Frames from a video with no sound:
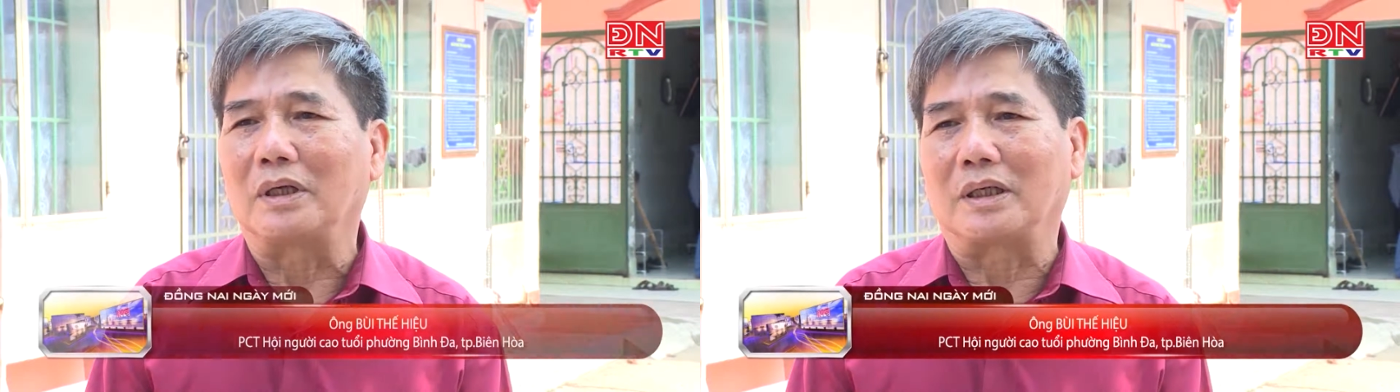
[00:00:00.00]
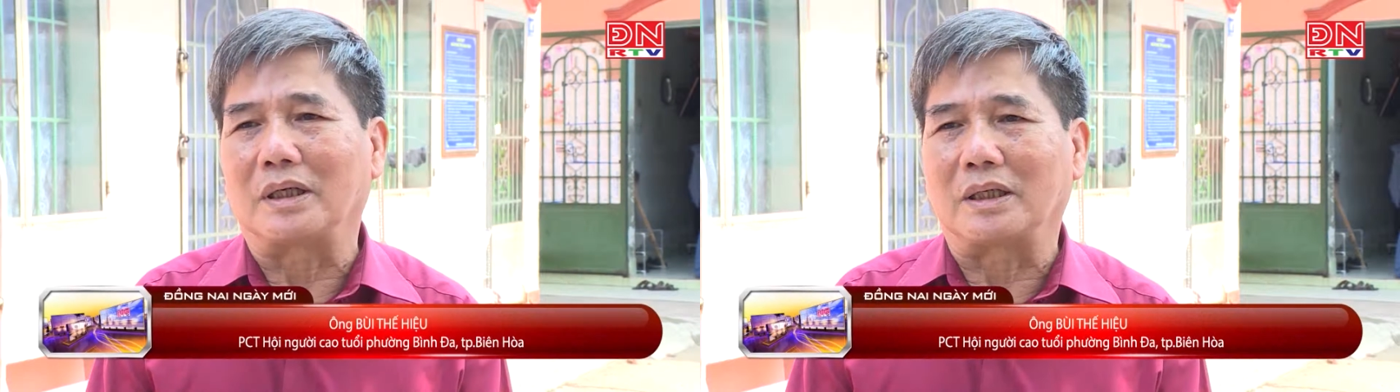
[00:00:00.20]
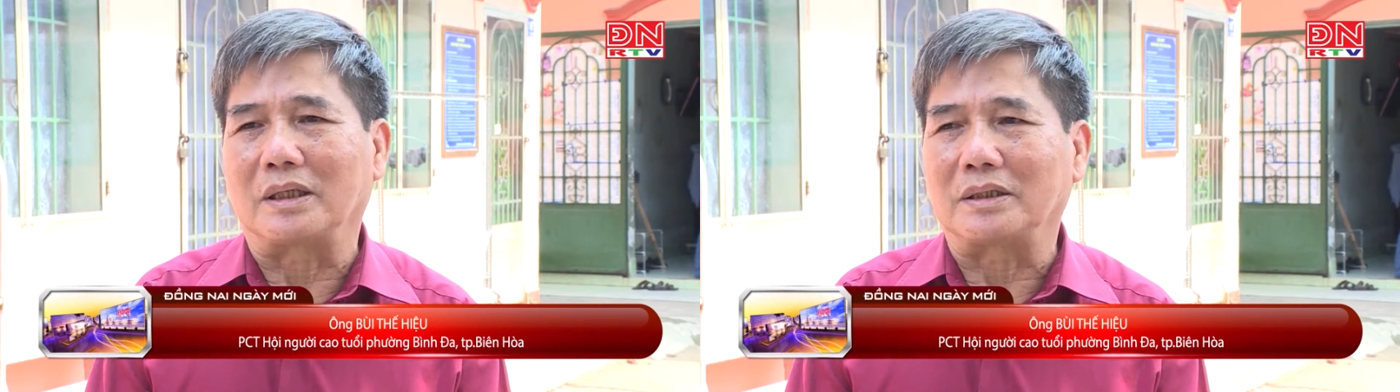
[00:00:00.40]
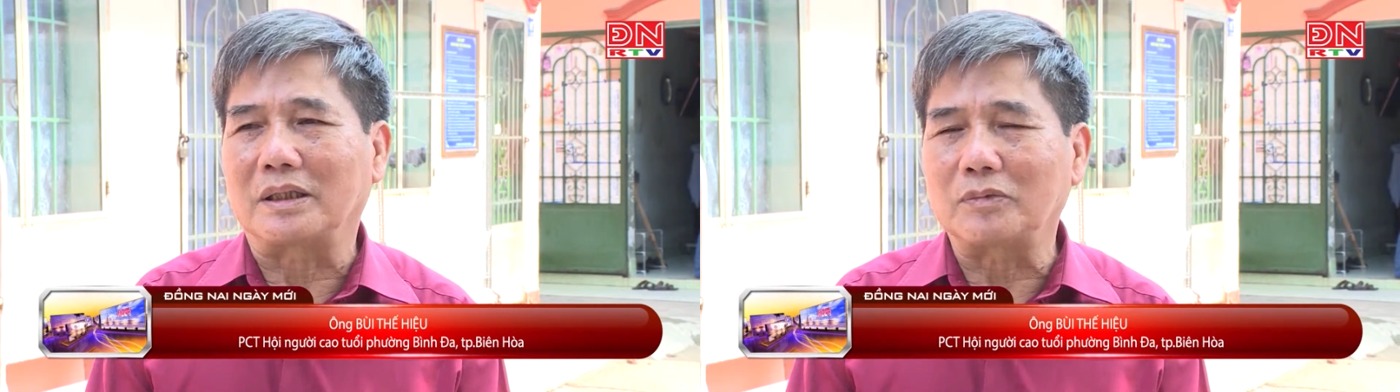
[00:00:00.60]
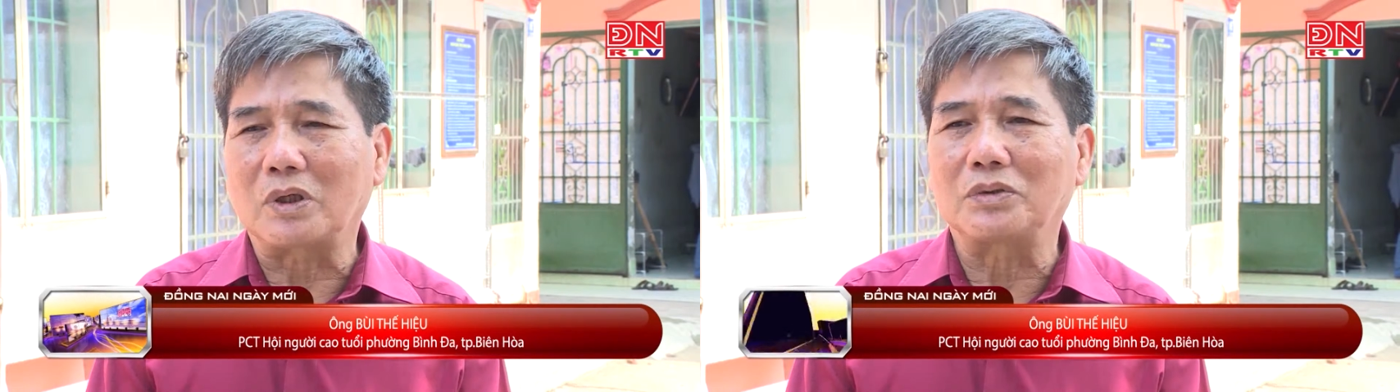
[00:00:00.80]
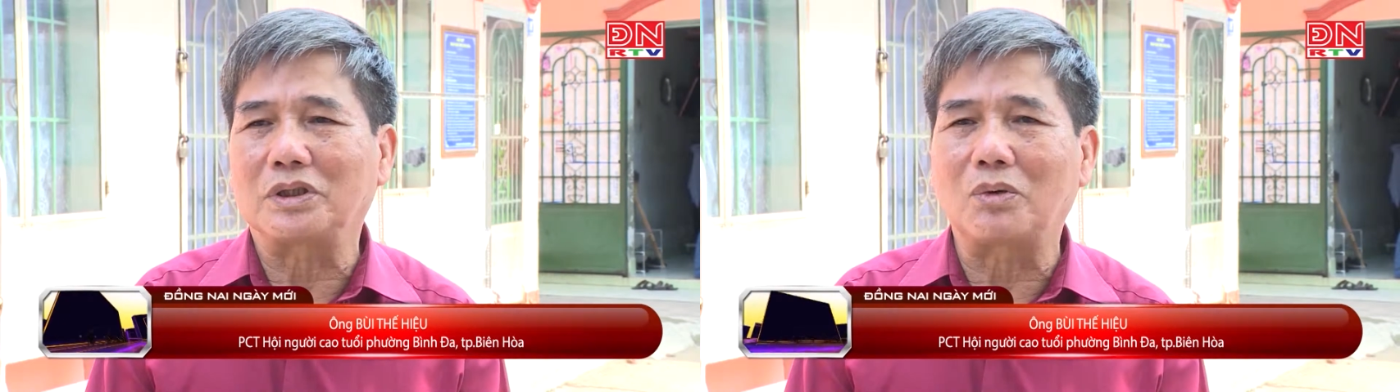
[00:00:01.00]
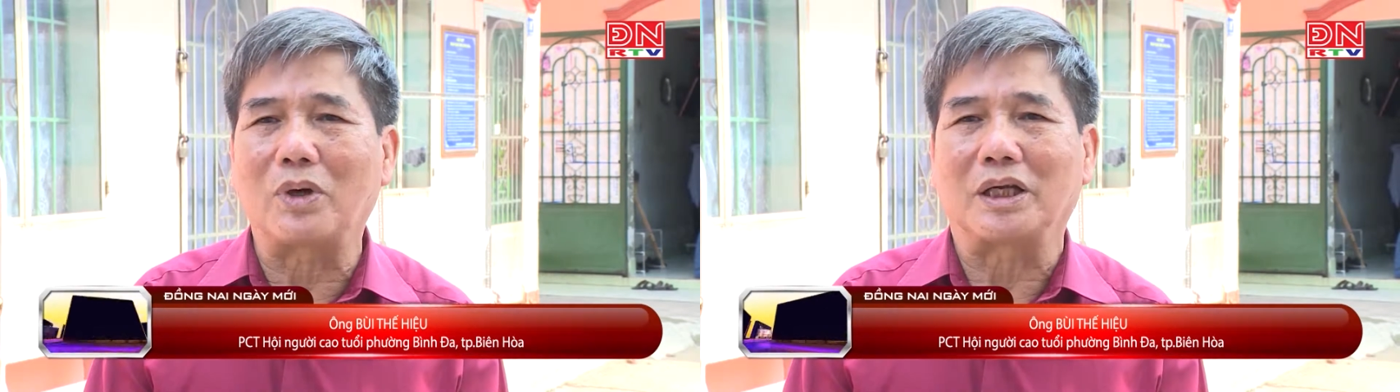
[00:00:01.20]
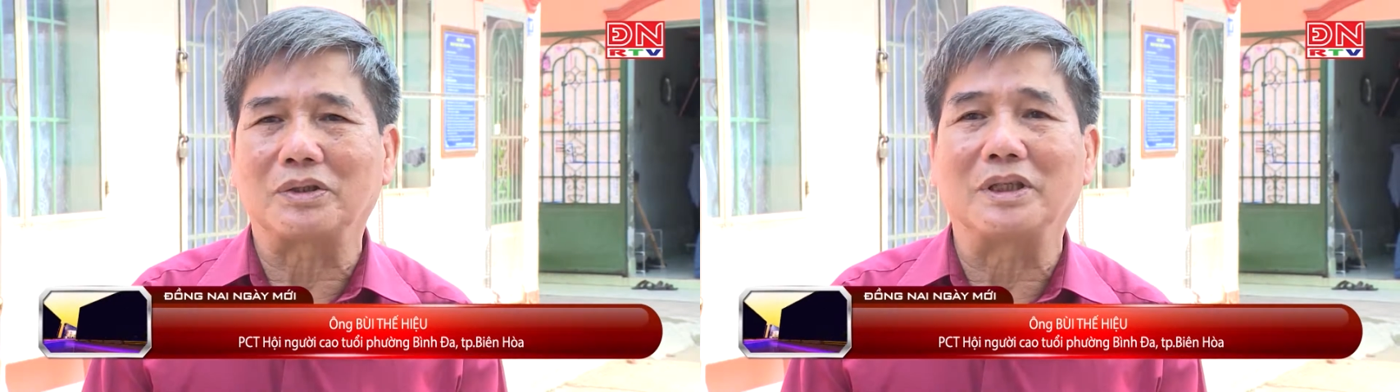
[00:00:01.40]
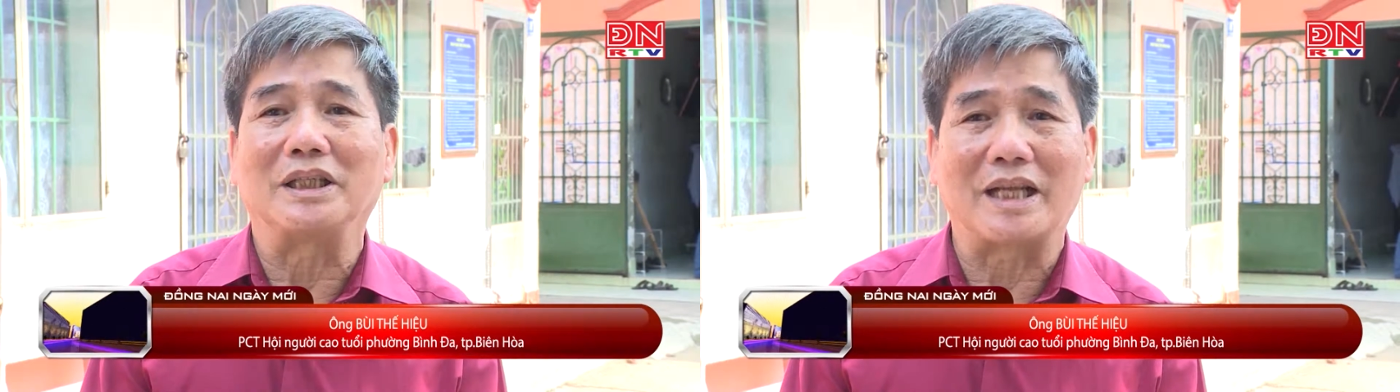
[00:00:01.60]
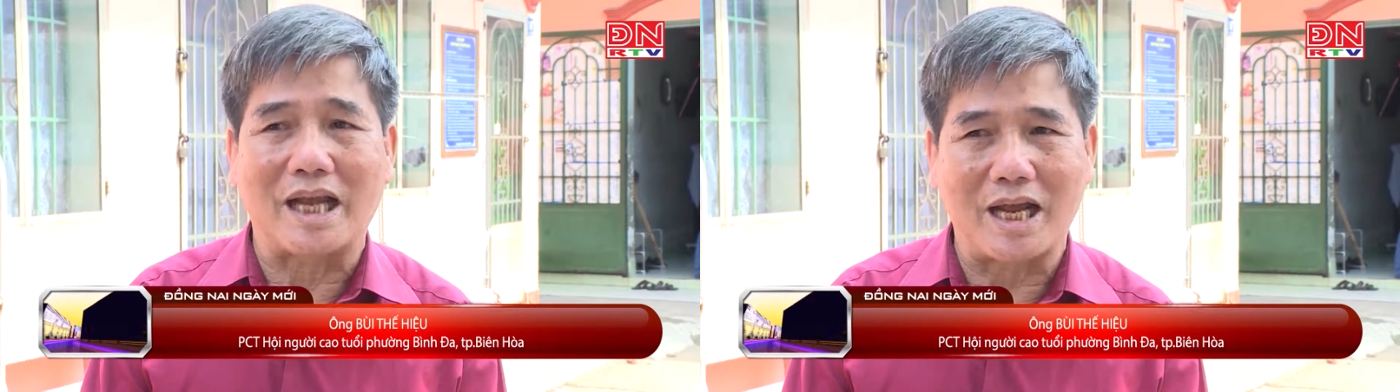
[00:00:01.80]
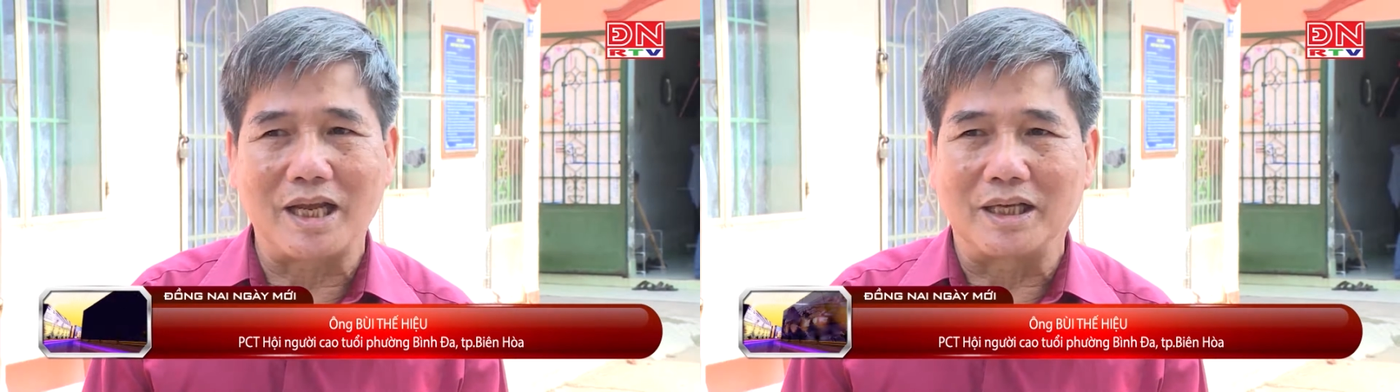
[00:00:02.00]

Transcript: à, chăm sóc sức khỏe cho người già